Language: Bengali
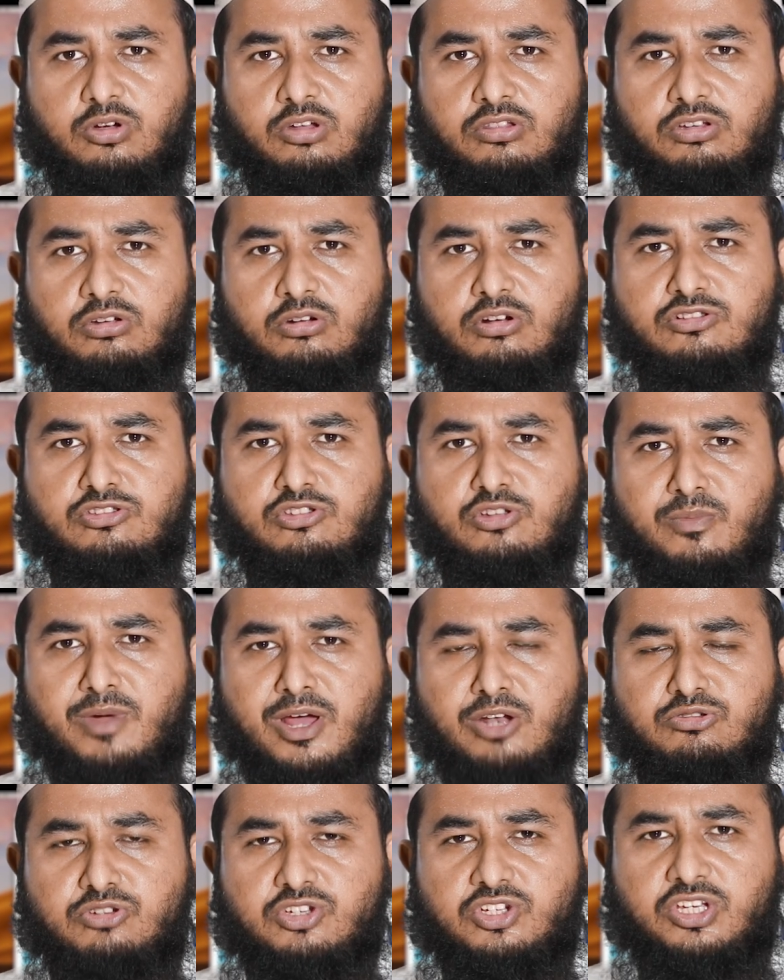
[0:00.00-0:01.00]
ক্ষতিগ্রস্ত
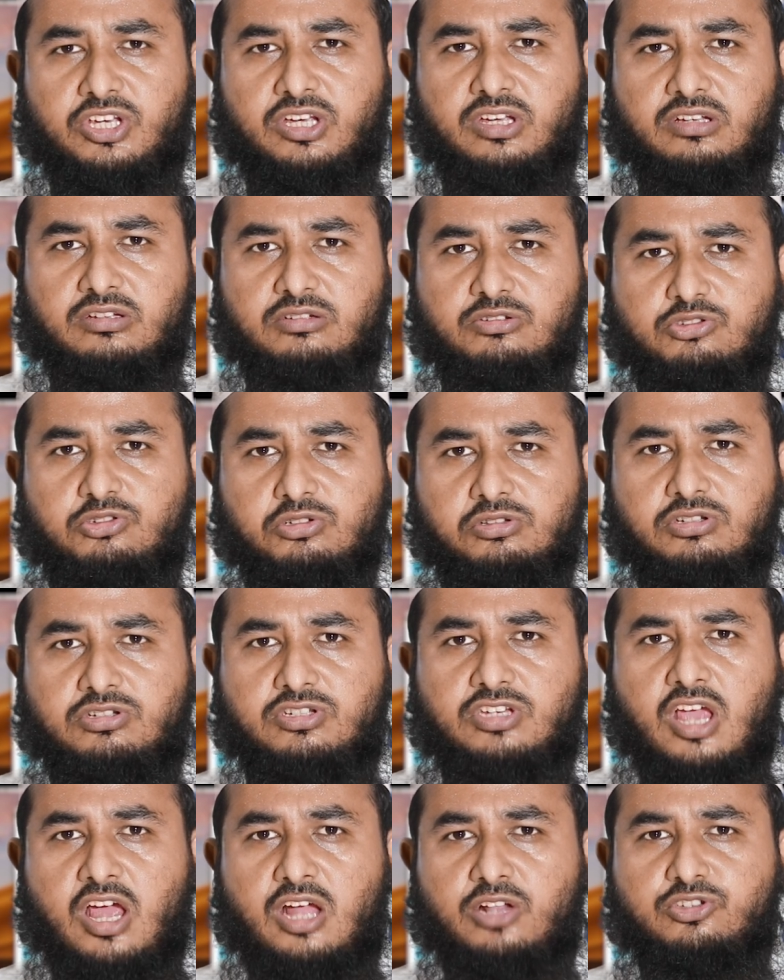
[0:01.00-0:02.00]
মানুষকে
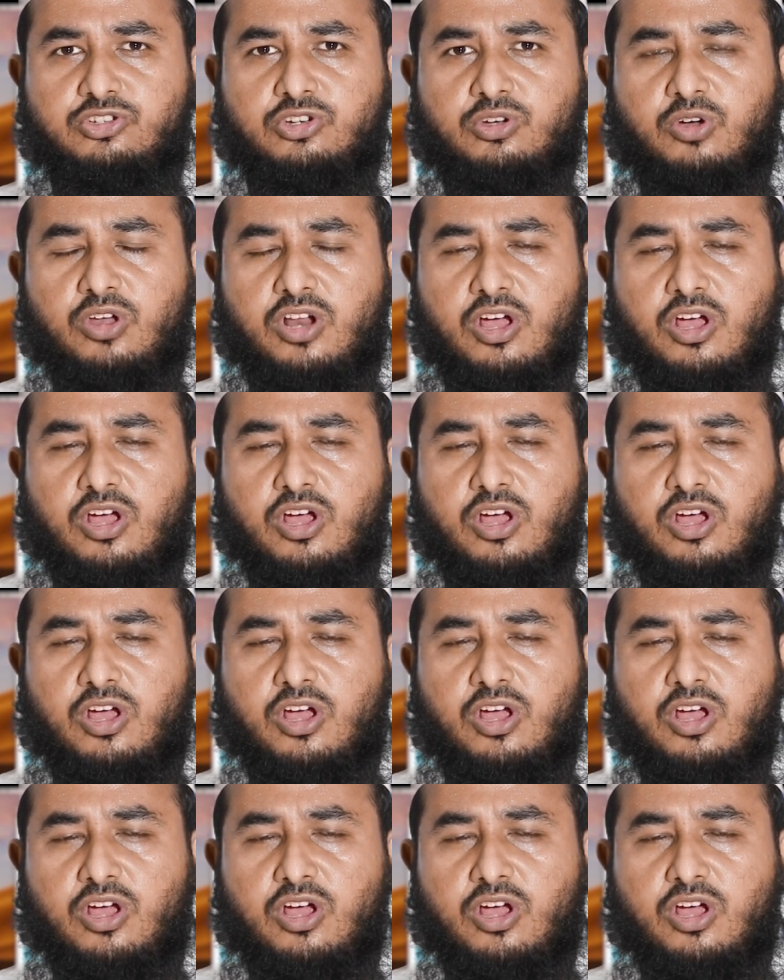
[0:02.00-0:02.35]
যদি সাহায্য